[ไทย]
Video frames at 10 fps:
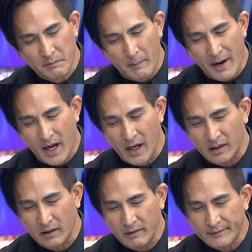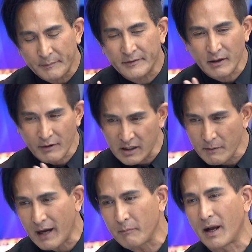ประมาณ14วันที่
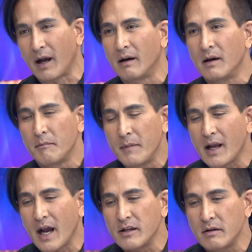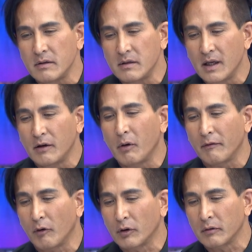ผ่านมามีการยิง
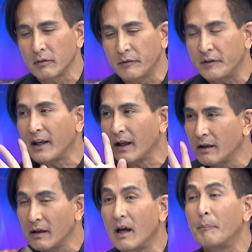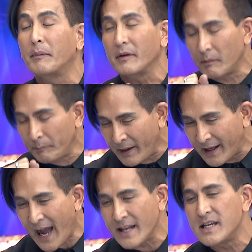UFO 4มี
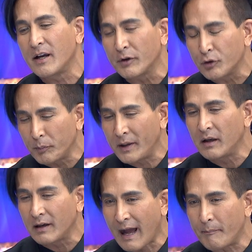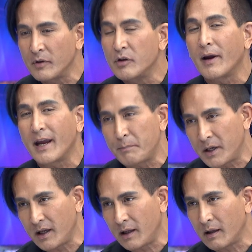การยิงวัตถุบินลึกลับ UAP
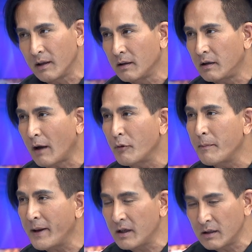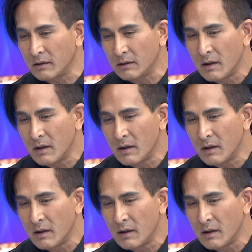นะครับ UAP คือ